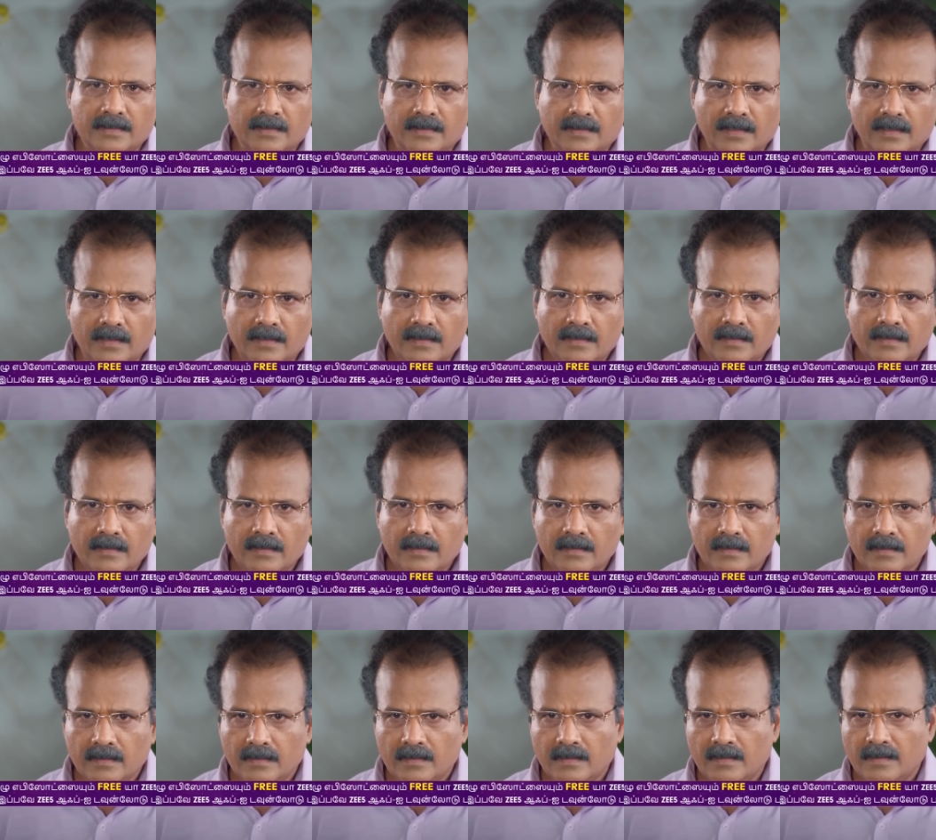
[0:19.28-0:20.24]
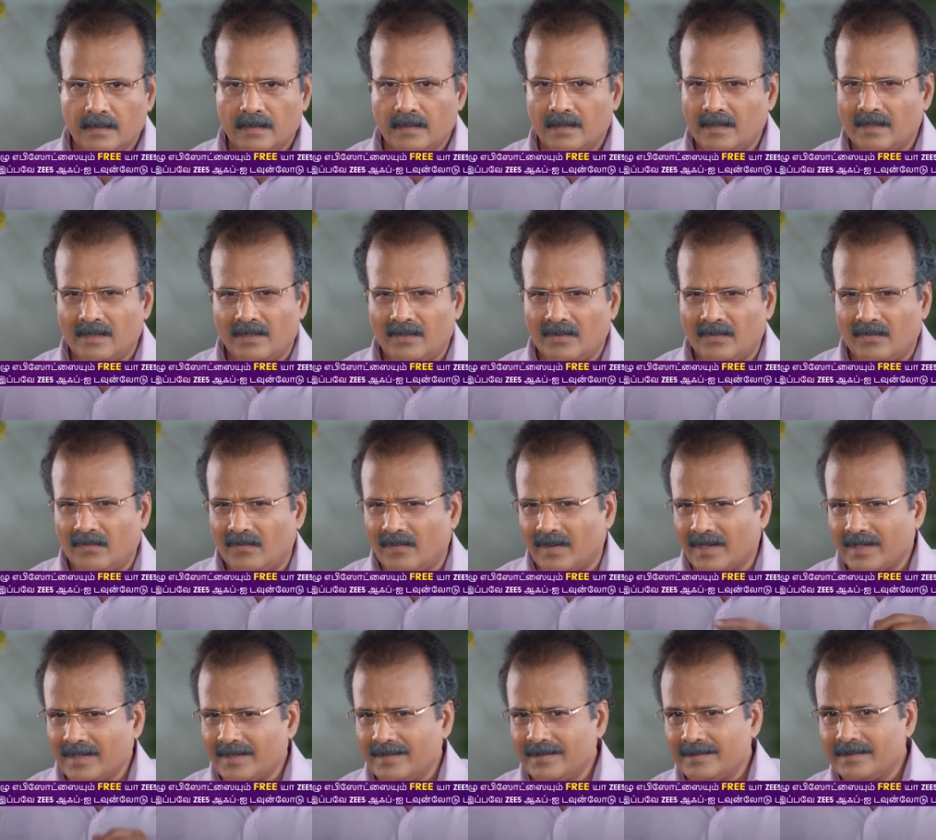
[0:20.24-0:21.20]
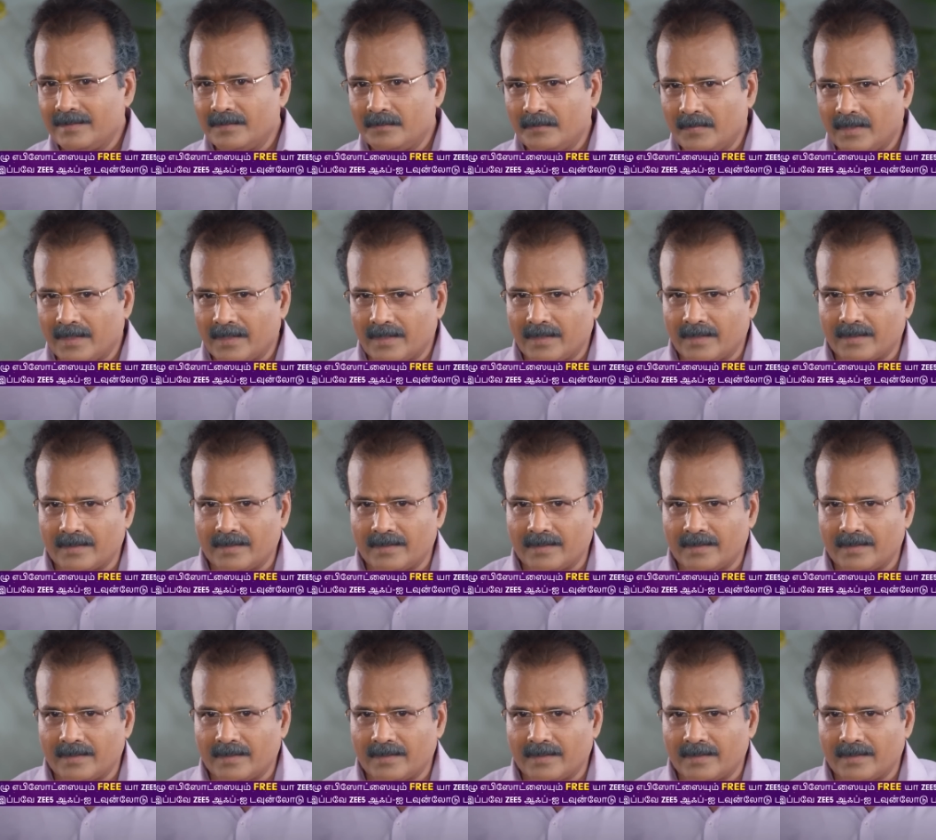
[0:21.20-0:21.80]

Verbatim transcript: என்ன சீதா கேக்குற வழக்கத்துக்கு மாறா